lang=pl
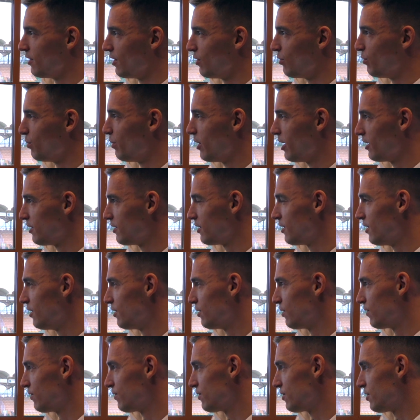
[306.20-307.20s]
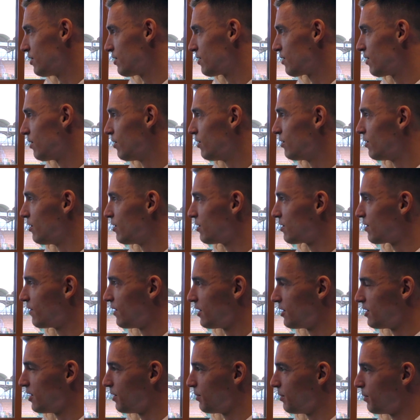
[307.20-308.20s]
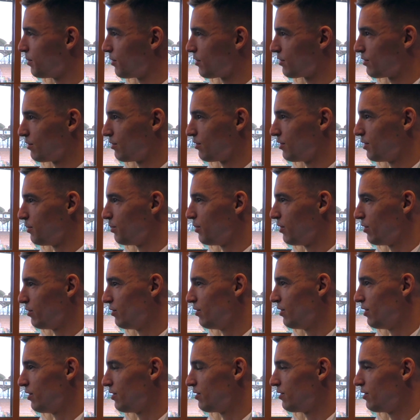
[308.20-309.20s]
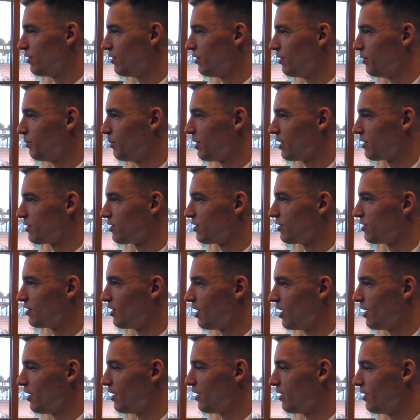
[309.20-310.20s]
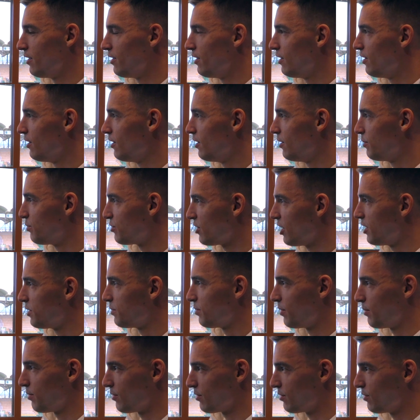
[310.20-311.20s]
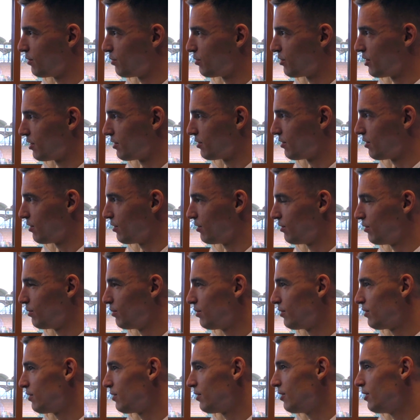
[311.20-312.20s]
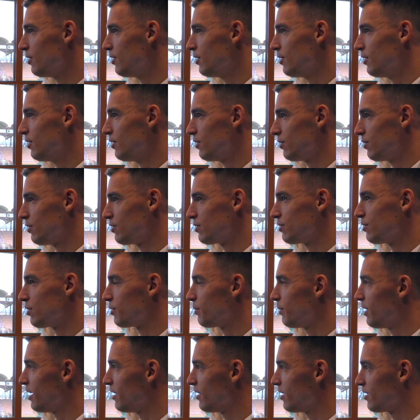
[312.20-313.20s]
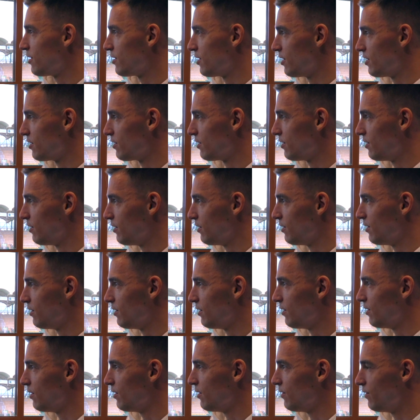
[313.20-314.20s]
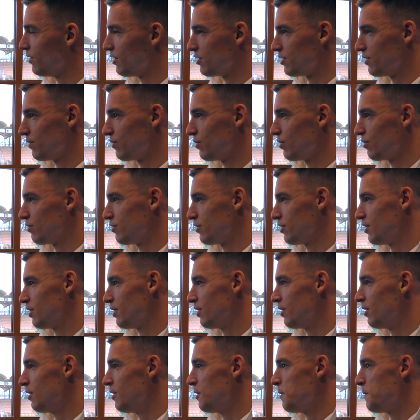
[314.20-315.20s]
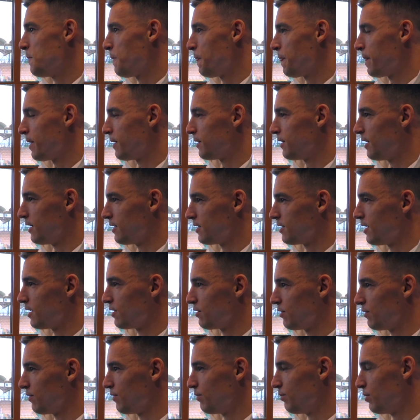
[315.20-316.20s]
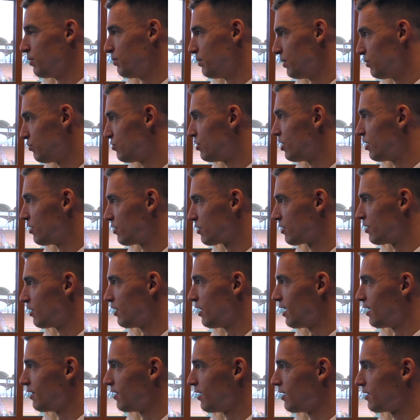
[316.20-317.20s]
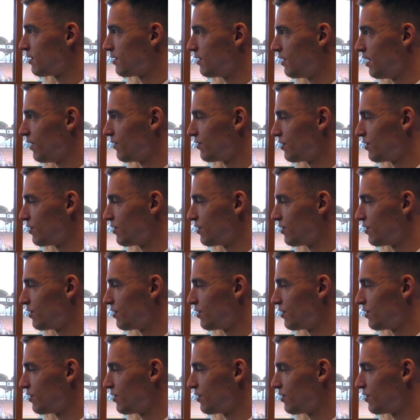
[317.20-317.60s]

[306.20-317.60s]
te upadki, to wszystko i to jest kwestia po prostu się podnieść i patrzeć dalej i przejść po prostu przez to, no bo to jest normalna rzecz i wierzę w to, że ten sezon był ciężki dla nas, dla